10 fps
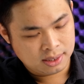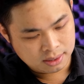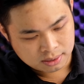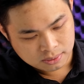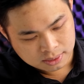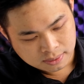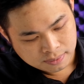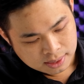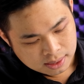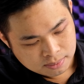được luôn
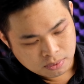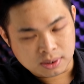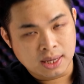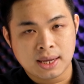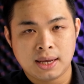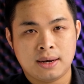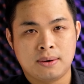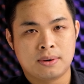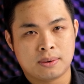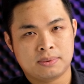một cái khe
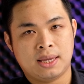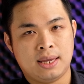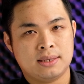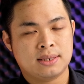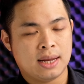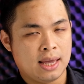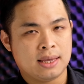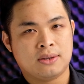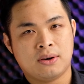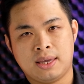đầu đọc thẻ sd
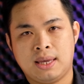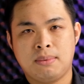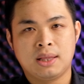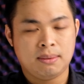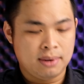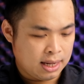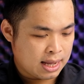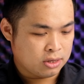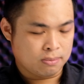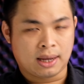dành cho anh em
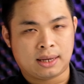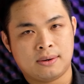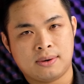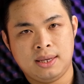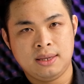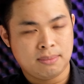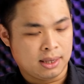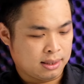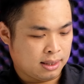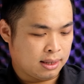multimedia chụp ảnh nọ kia như
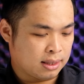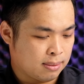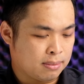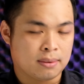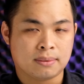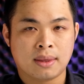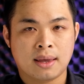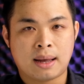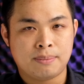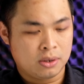mình thì
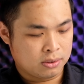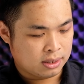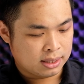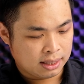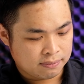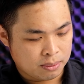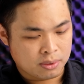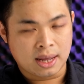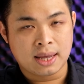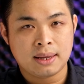cắm vô cho nó tiện và
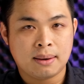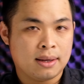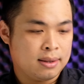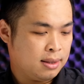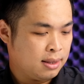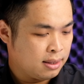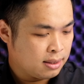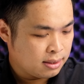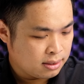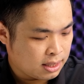một cái à,
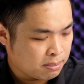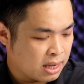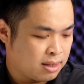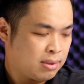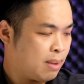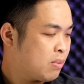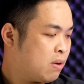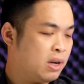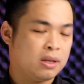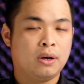jack 3.5
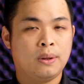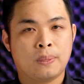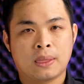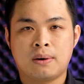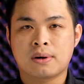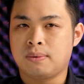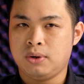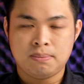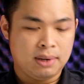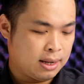có vậy thôi không có cổng
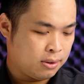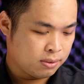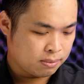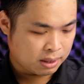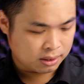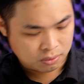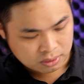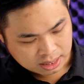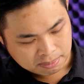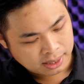USB đâu mặc dù
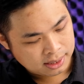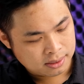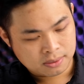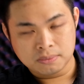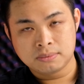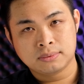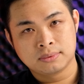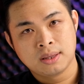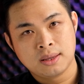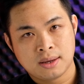là cái máy này nó cũng
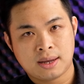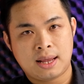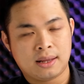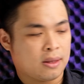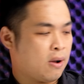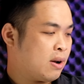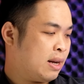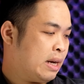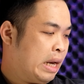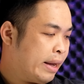khá là to khá
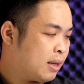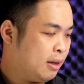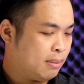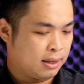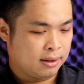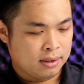là nặng nhưng mà